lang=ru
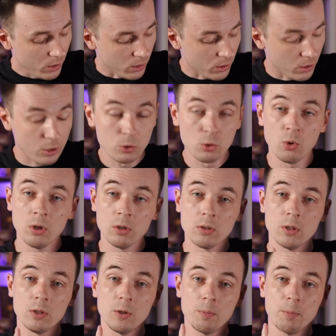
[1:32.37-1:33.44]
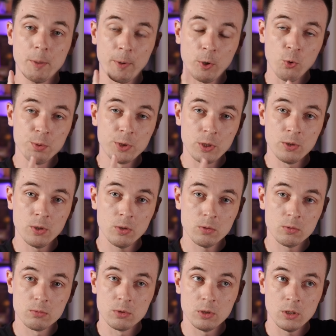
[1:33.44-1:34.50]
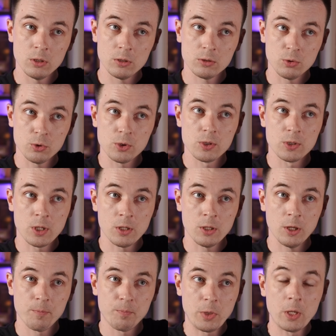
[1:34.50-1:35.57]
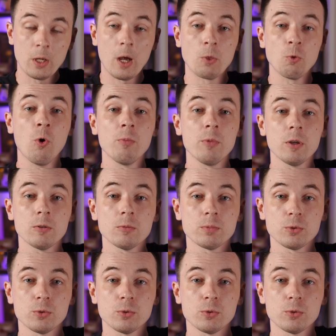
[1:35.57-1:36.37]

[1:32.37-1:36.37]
э, но э, при покупке ее ты с точки зрения экономии,